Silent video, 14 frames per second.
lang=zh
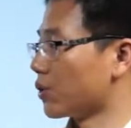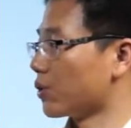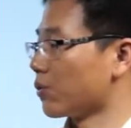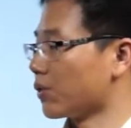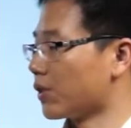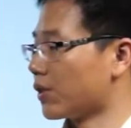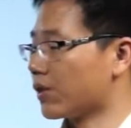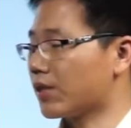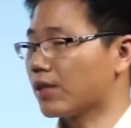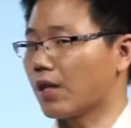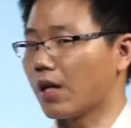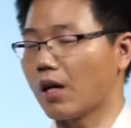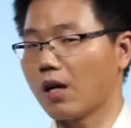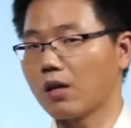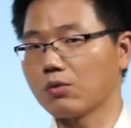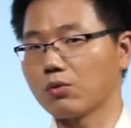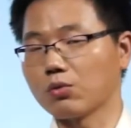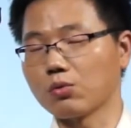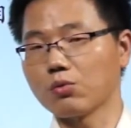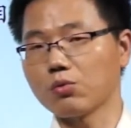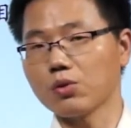织这种信息，
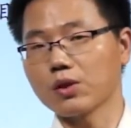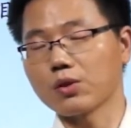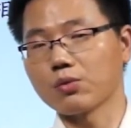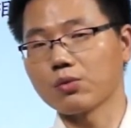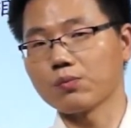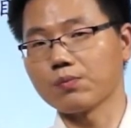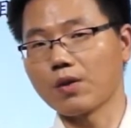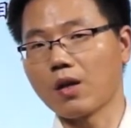通过这种